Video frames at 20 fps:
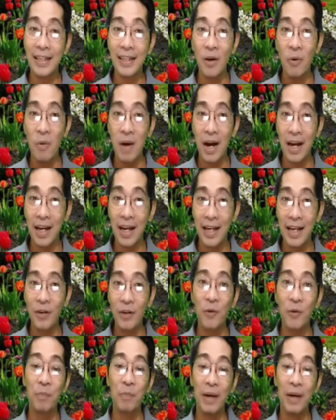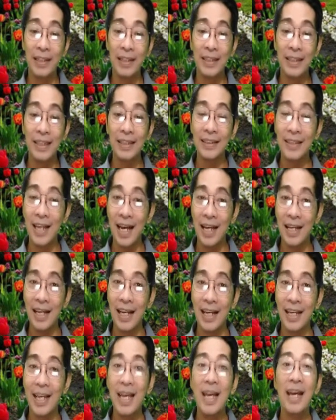gawain o
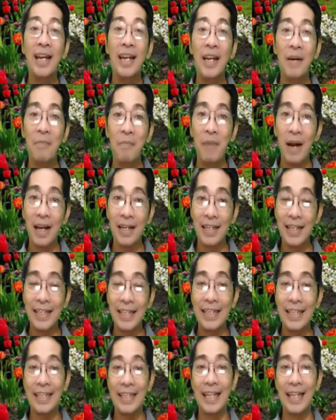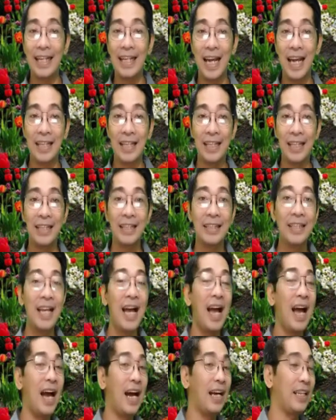pagsasanay na makikita natin sa
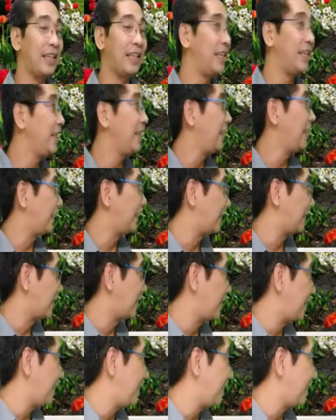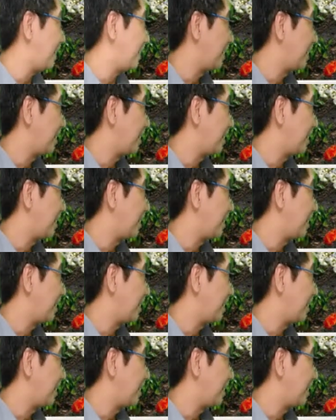ating screen